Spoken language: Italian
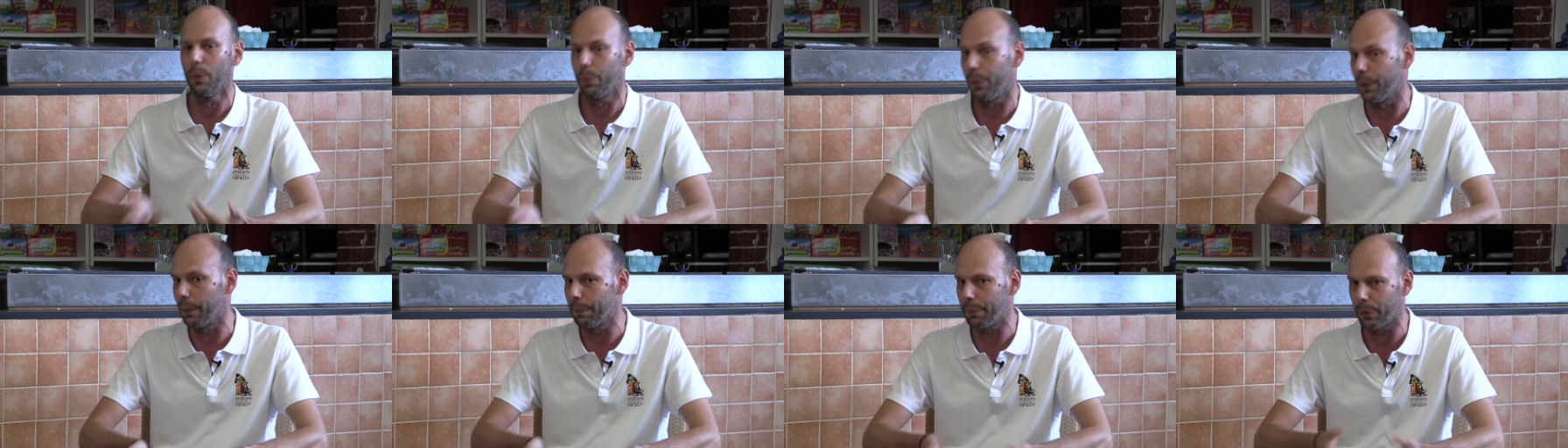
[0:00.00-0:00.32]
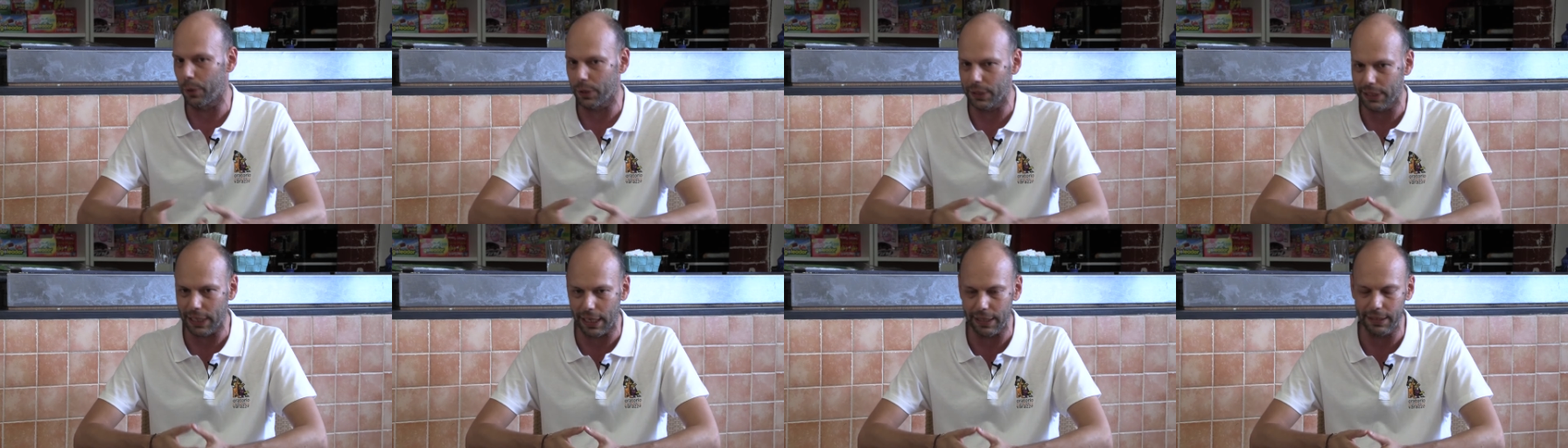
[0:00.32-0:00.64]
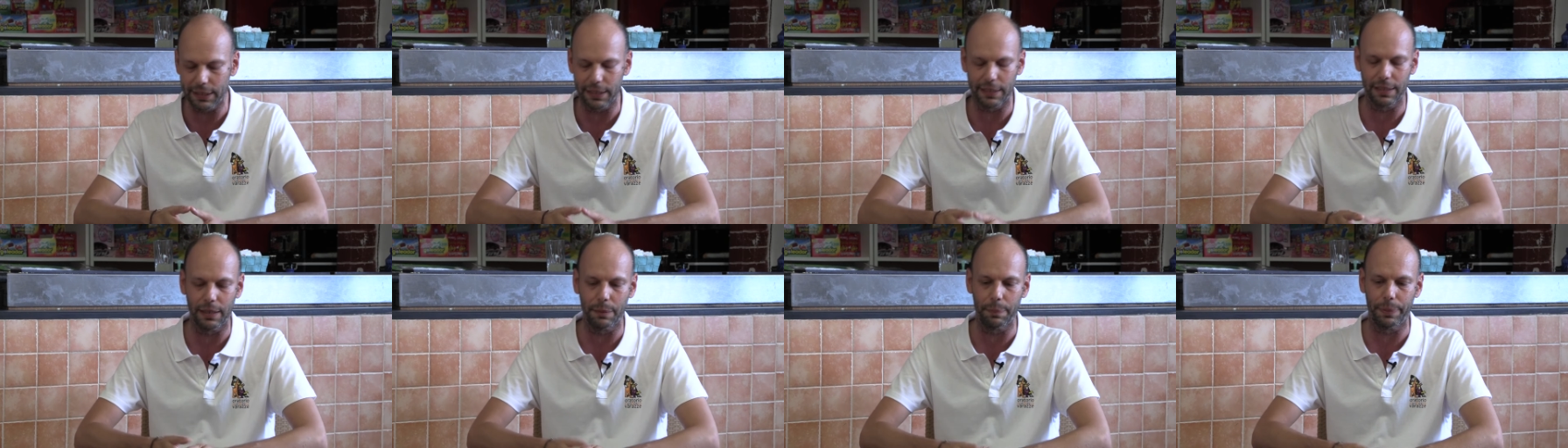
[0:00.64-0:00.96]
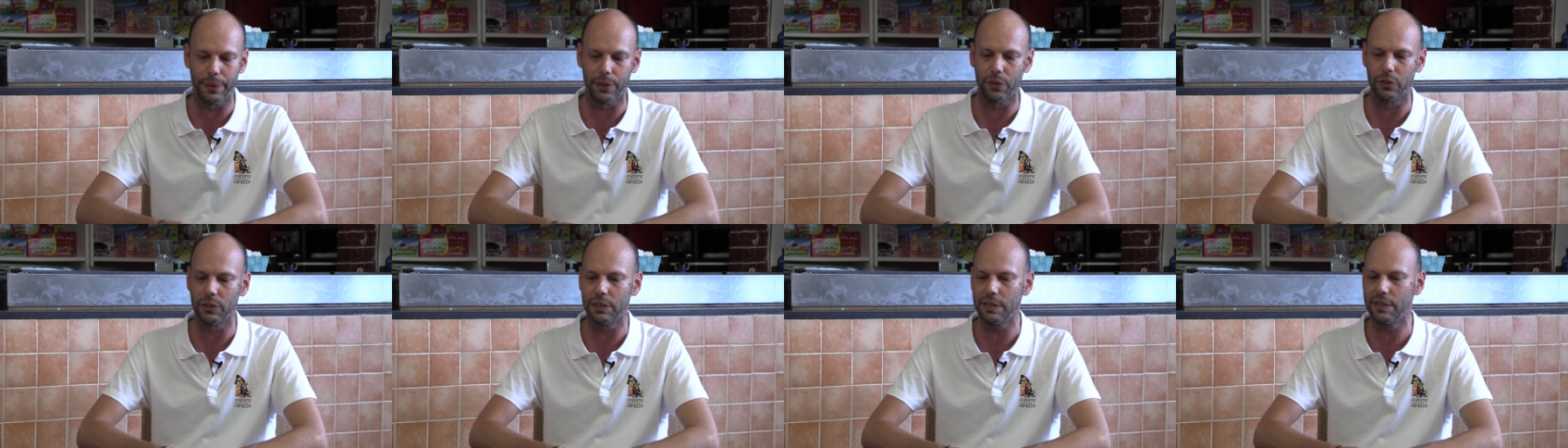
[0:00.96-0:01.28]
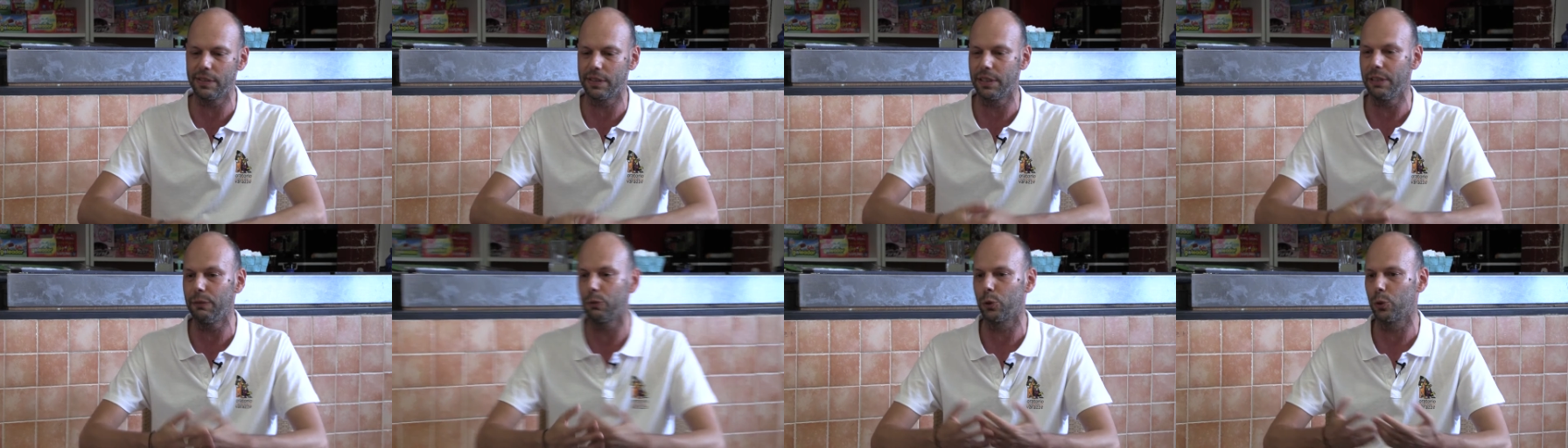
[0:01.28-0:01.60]
più importante del periodo
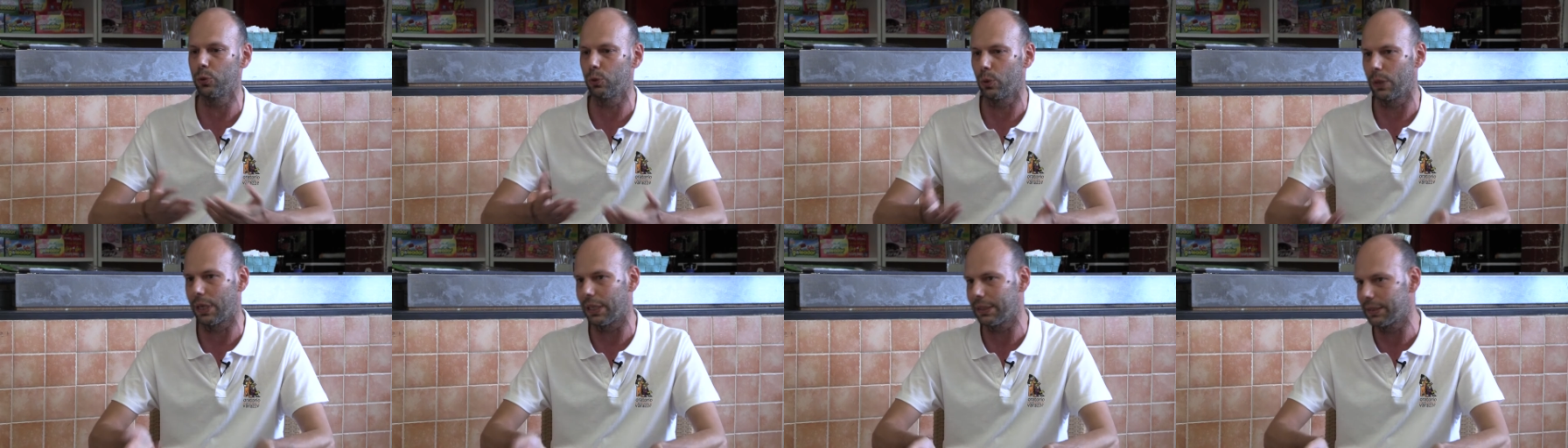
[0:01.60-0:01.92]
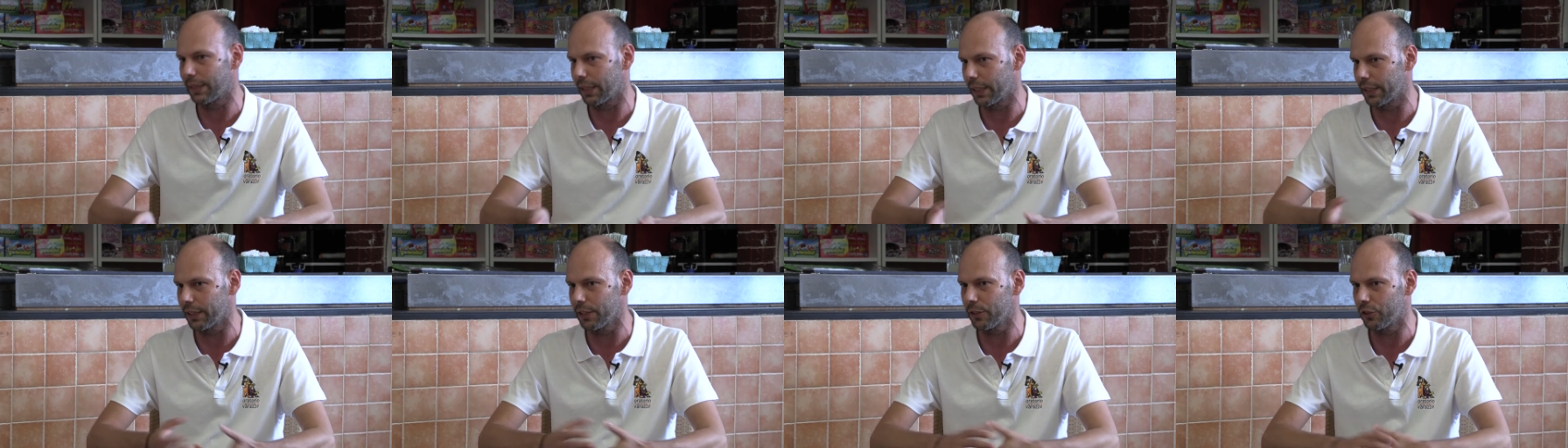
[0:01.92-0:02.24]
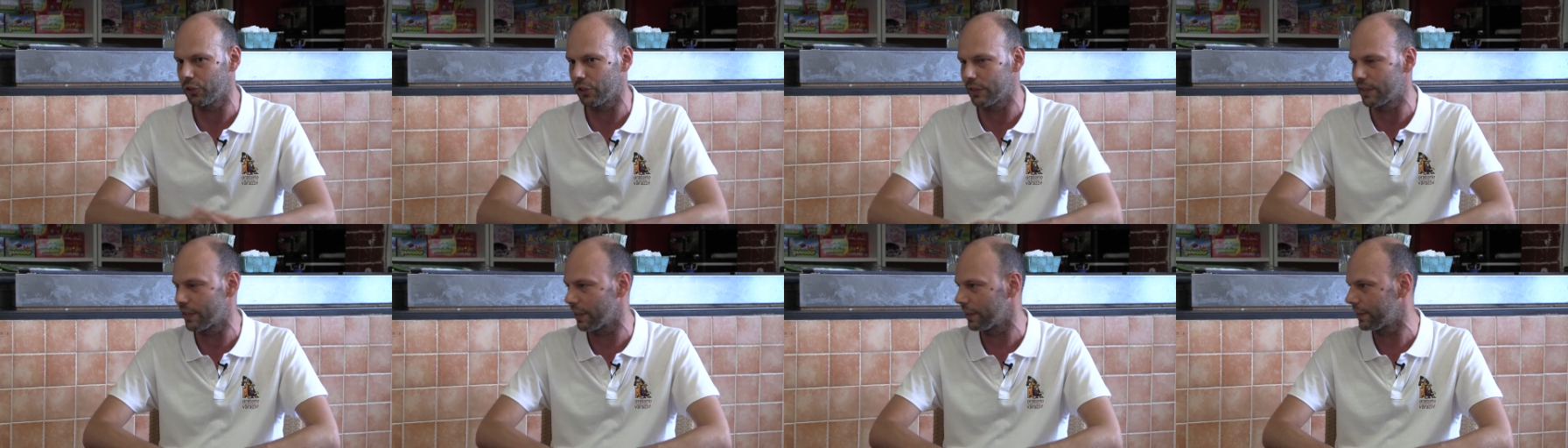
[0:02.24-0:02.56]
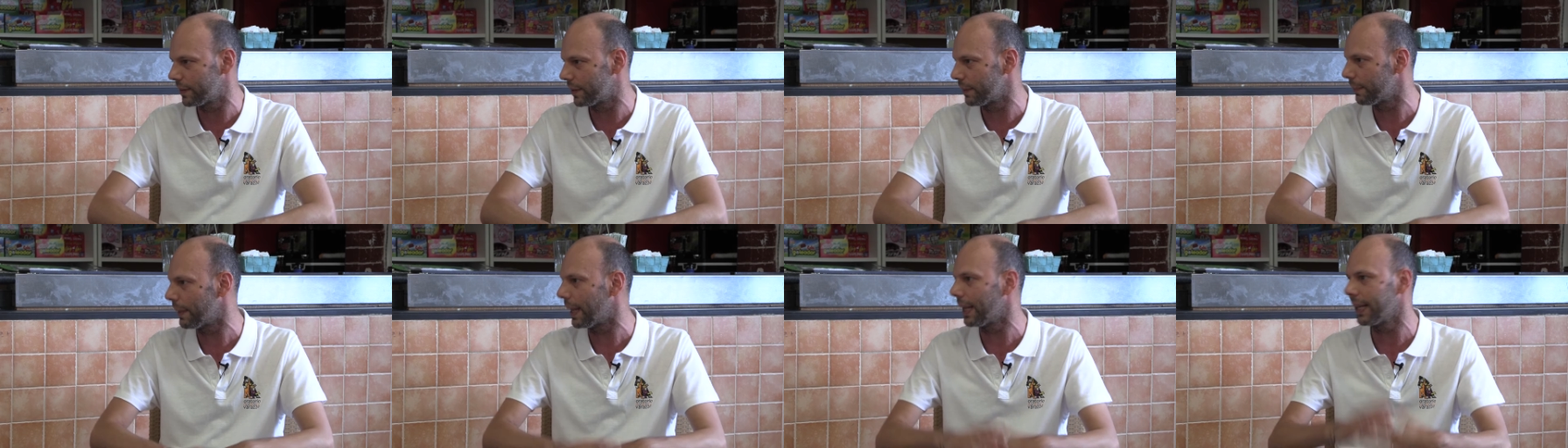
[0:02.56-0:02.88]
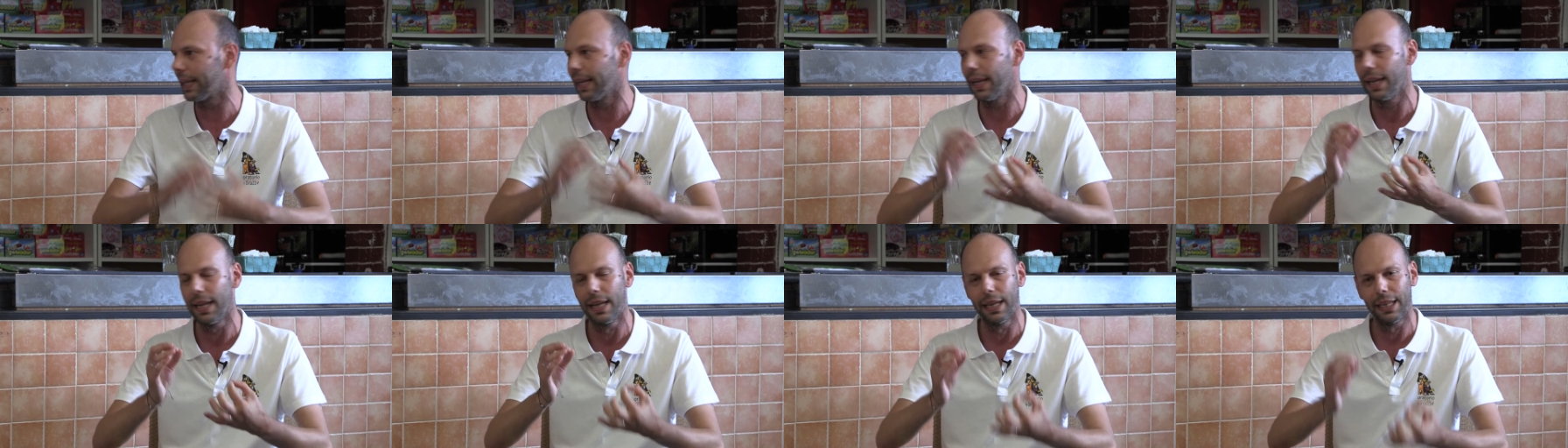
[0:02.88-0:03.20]
estivo, dura 13
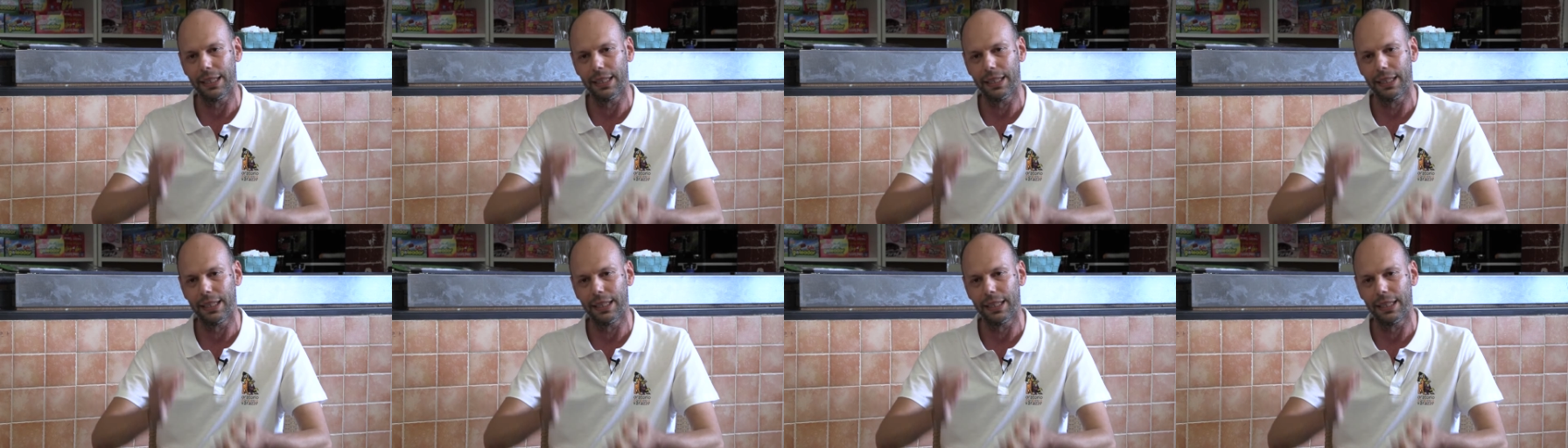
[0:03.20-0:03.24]
settimane